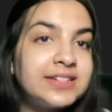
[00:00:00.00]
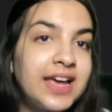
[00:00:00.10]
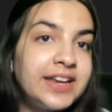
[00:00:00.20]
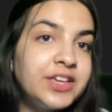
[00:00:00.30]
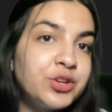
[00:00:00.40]

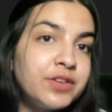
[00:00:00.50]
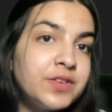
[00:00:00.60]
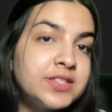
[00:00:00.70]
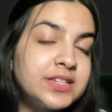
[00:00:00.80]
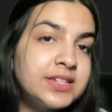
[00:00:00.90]
Delhi
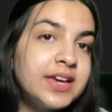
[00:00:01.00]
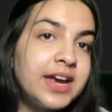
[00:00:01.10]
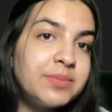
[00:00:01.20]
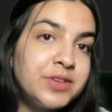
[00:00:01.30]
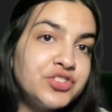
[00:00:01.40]
University
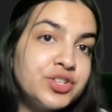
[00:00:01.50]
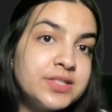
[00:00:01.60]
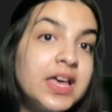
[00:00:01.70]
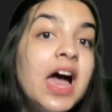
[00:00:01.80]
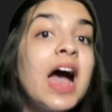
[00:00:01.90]
admissions.